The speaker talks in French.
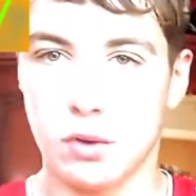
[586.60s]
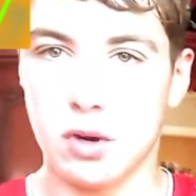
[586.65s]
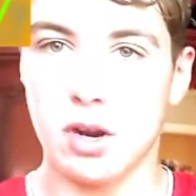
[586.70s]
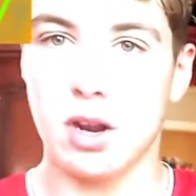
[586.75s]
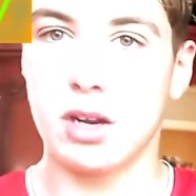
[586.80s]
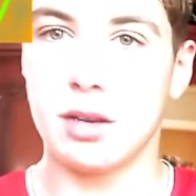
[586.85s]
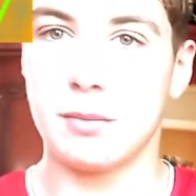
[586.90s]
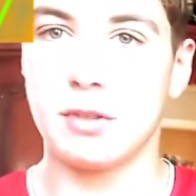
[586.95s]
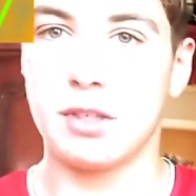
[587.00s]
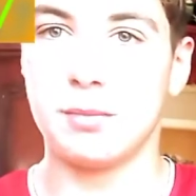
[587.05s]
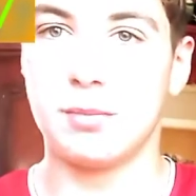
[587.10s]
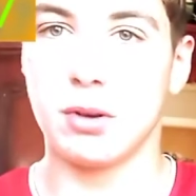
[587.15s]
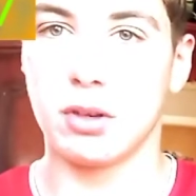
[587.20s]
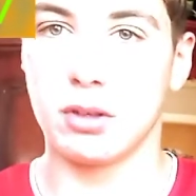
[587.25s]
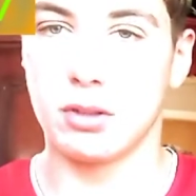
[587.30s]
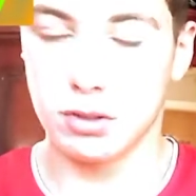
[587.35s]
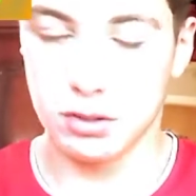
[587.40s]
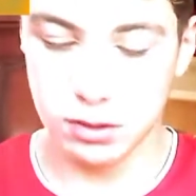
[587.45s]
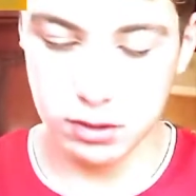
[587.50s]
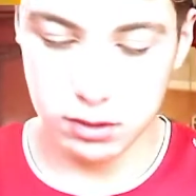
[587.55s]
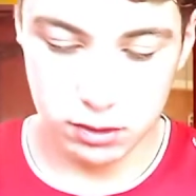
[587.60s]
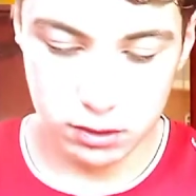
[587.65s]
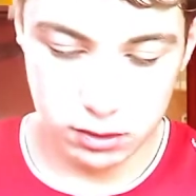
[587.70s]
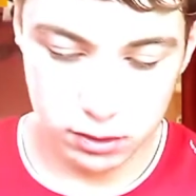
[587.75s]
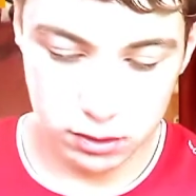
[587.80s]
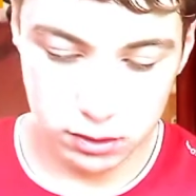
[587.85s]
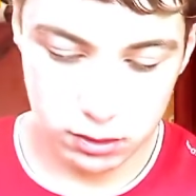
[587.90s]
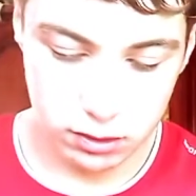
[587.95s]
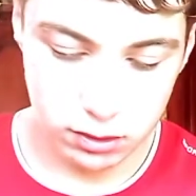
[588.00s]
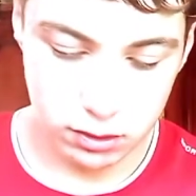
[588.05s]
Voilà les petits potes.
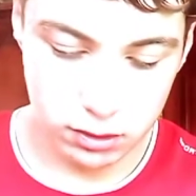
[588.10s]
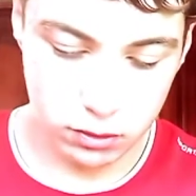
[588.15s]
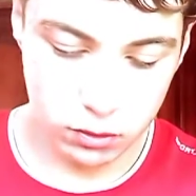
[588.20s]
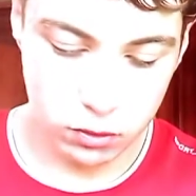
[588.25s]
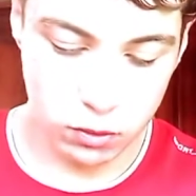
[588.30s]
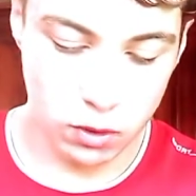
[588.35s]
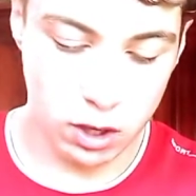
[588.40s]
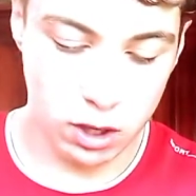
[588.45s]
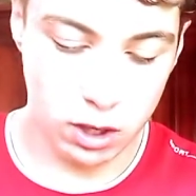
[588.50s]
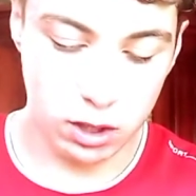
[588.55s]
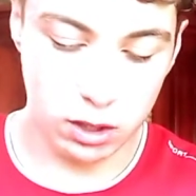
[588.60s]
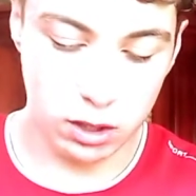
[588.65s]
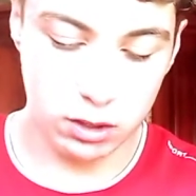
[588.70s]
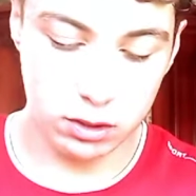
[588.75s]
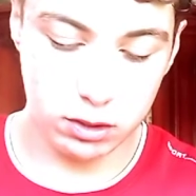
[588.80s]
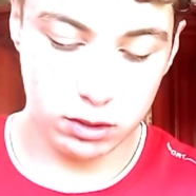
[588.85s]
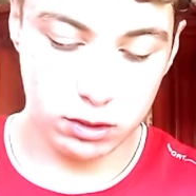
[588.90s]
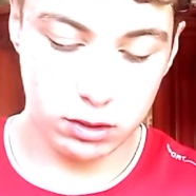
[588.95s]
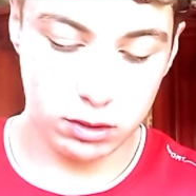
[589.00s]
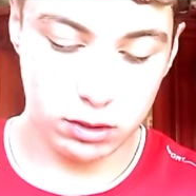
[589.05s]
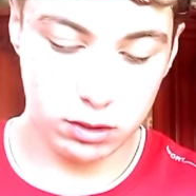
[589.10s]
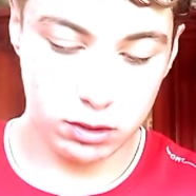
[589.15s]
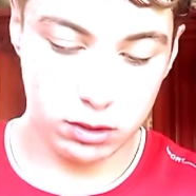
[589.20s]
Quoi